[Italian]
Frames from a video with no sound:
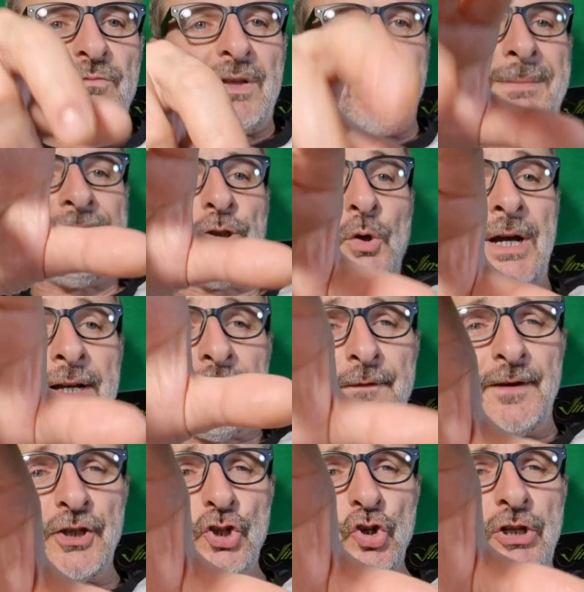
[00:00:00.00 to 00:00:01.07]
metto anche
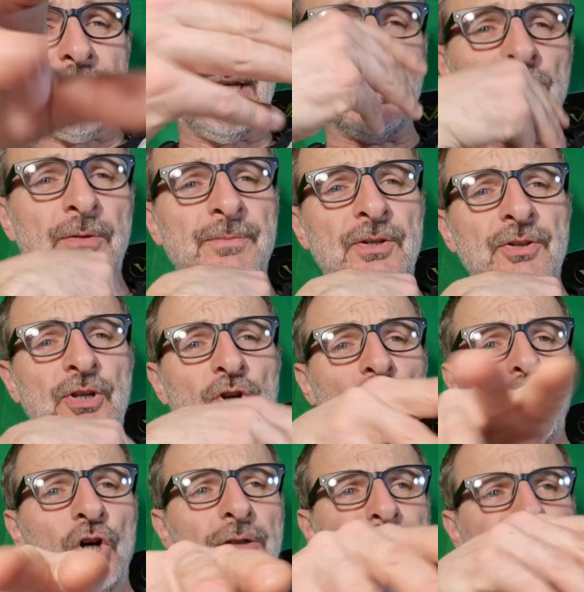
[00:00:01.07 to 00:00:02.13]
Fagiolino, il mio
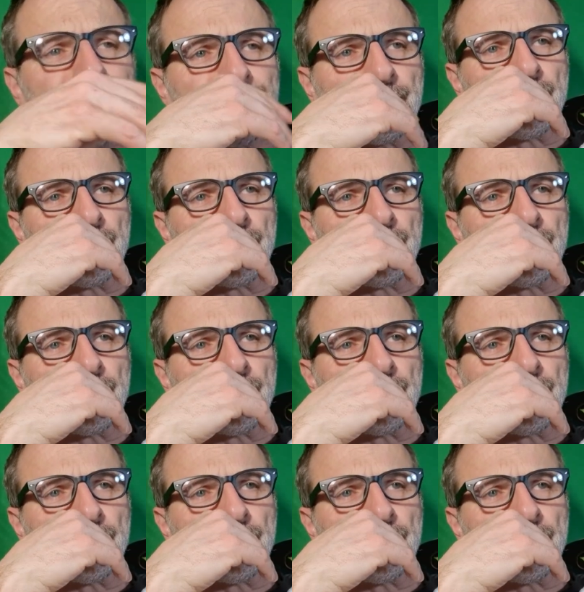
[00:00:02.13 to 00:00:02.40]
Nicolò,